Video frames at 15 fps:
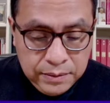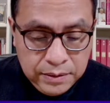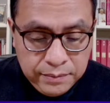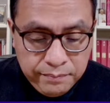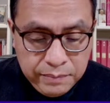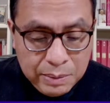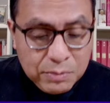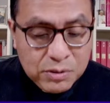
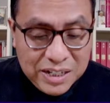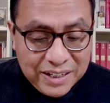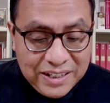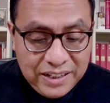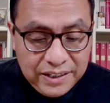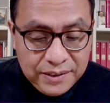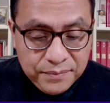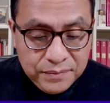Vemos
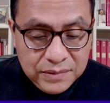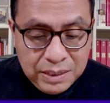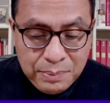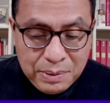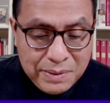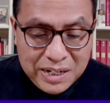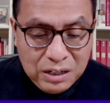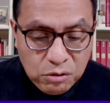aquí la
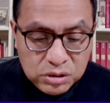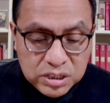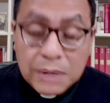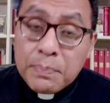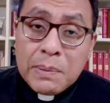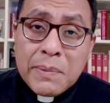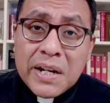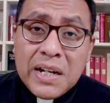primera cosa, el
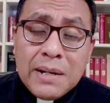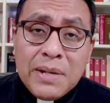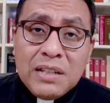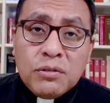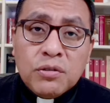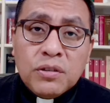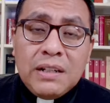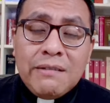primer
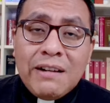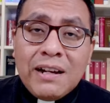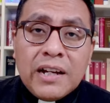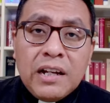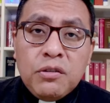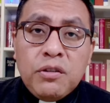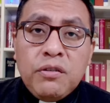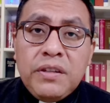elemento del
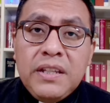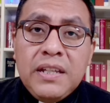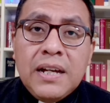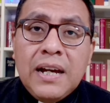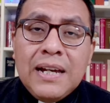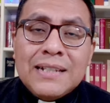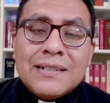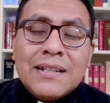Evangelio de hoy
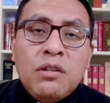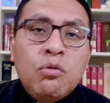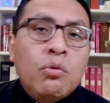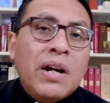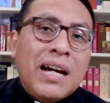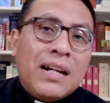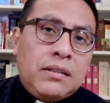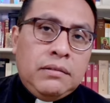día es el
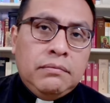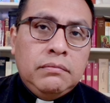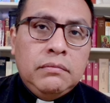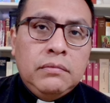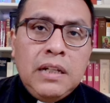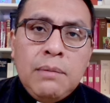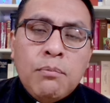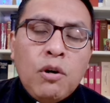lugar,
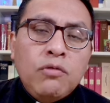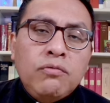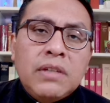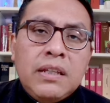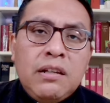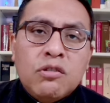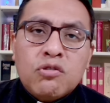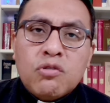el monte
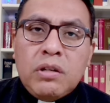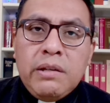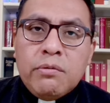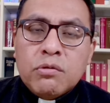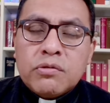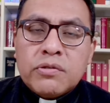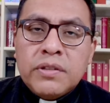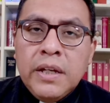de los
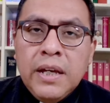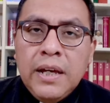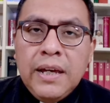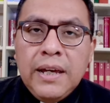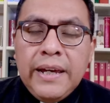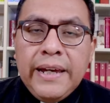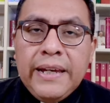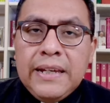olivos.
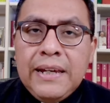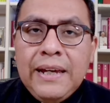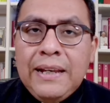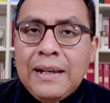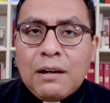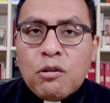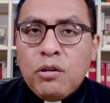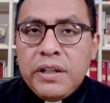Eh, es
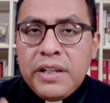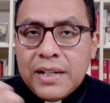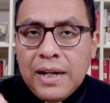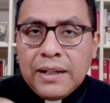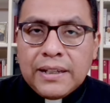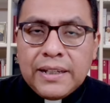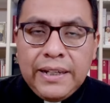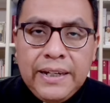la
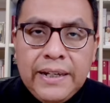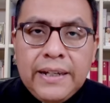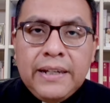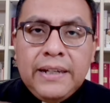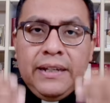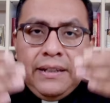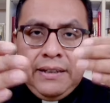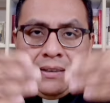colina
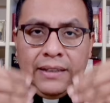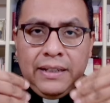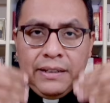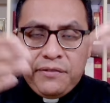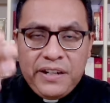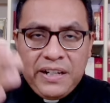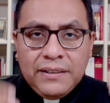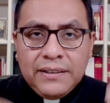que eh, está de
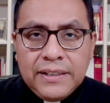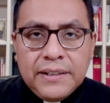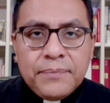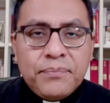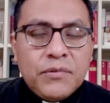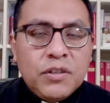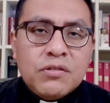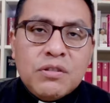
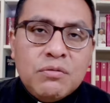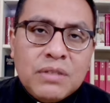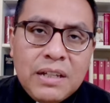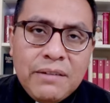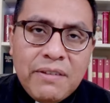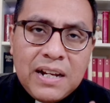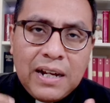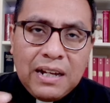frente, ¿no? Si
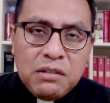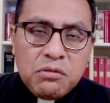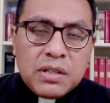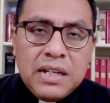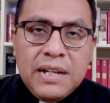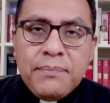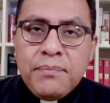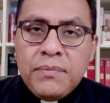ustedes van a
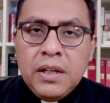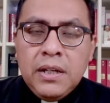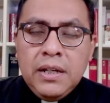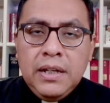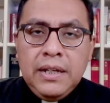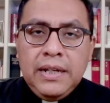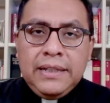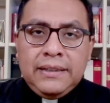Jerusalén,
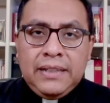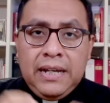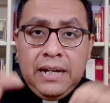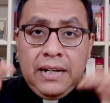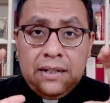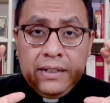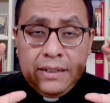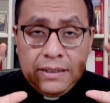
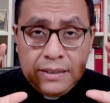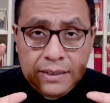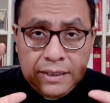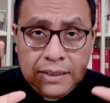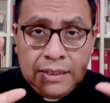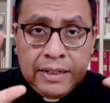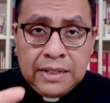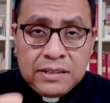está
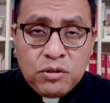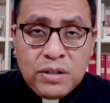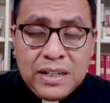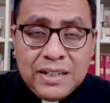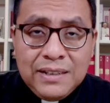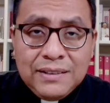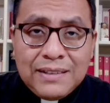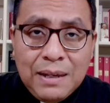en la zona
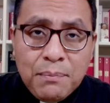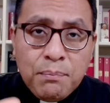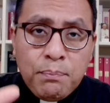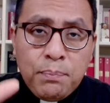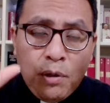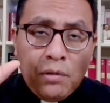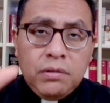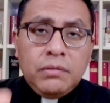del
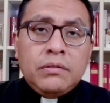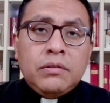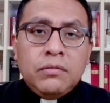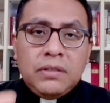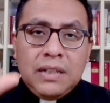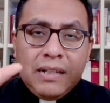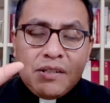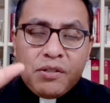templo, ¿no?
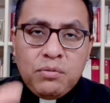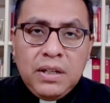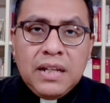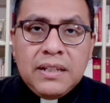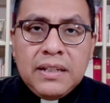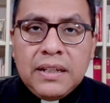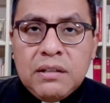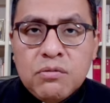De la ciudad
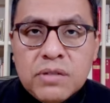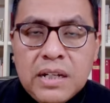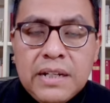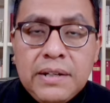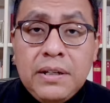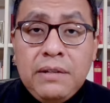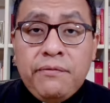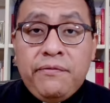de
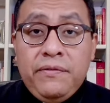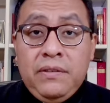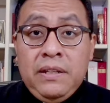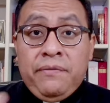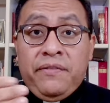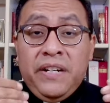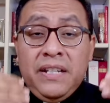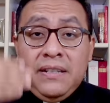Jerusalén y de
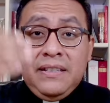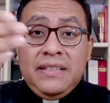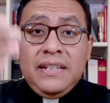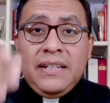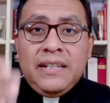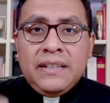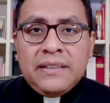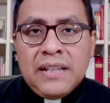
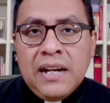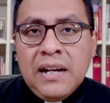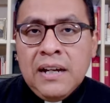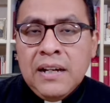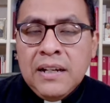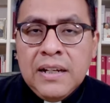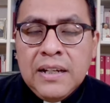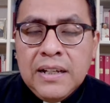frente
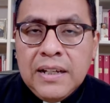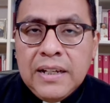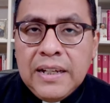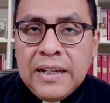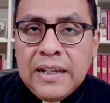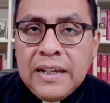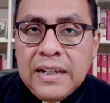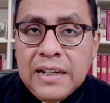está
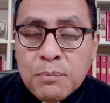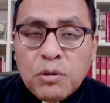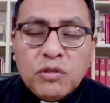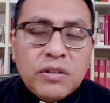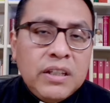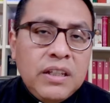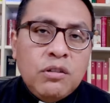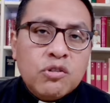eh, el
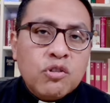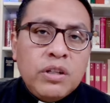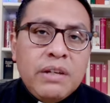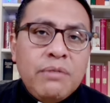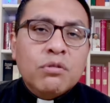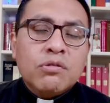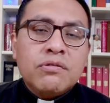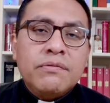monte de los
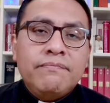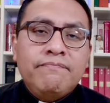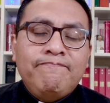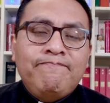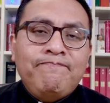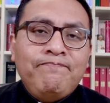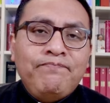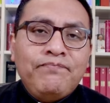olivos.
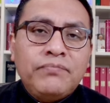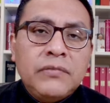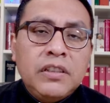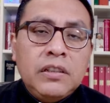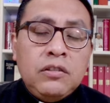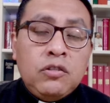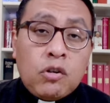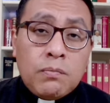
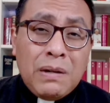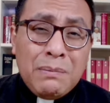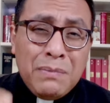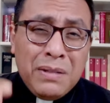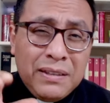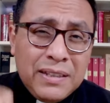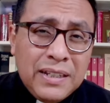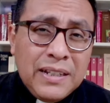
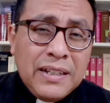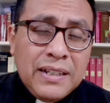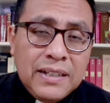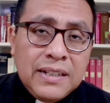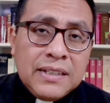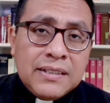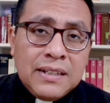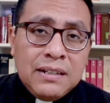Normalmente
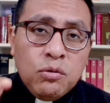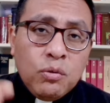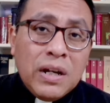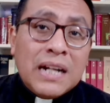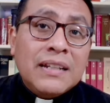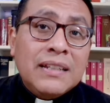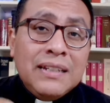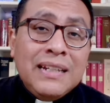es el
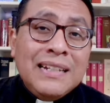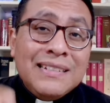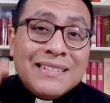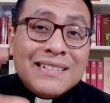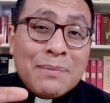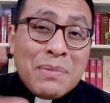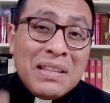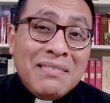lugar, el
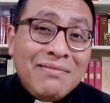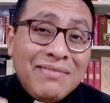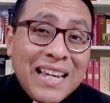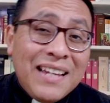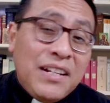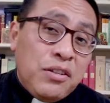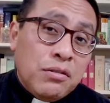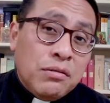
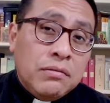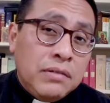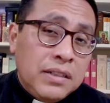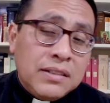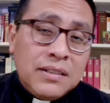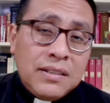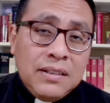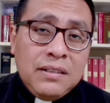cementerio,
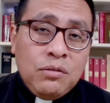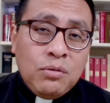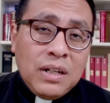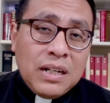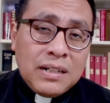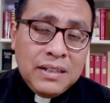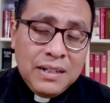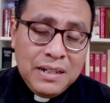es el
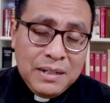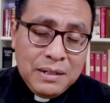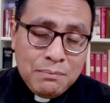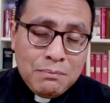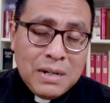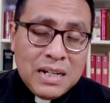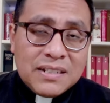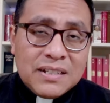lugar
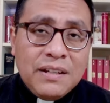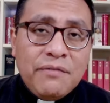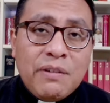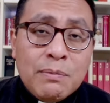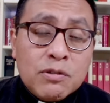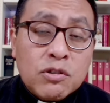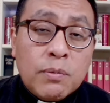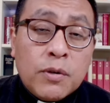más
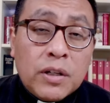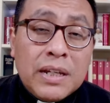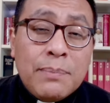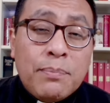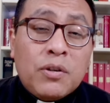famoso. ¿Por qué?